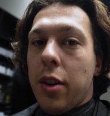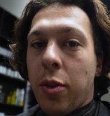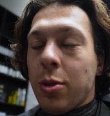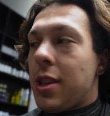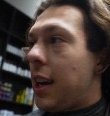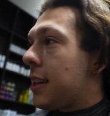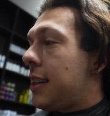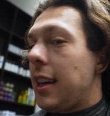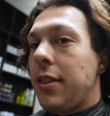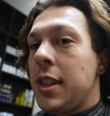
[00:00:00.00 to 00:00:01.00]
Fotos
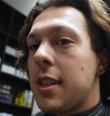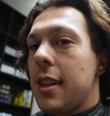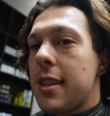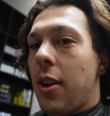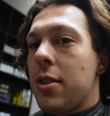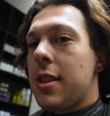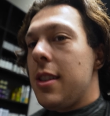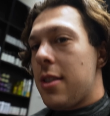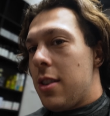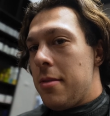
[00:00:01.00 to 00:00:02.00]
hergezeigt, wie das Ganze
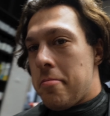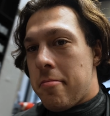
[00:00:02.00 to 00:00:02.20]
aussehen soll.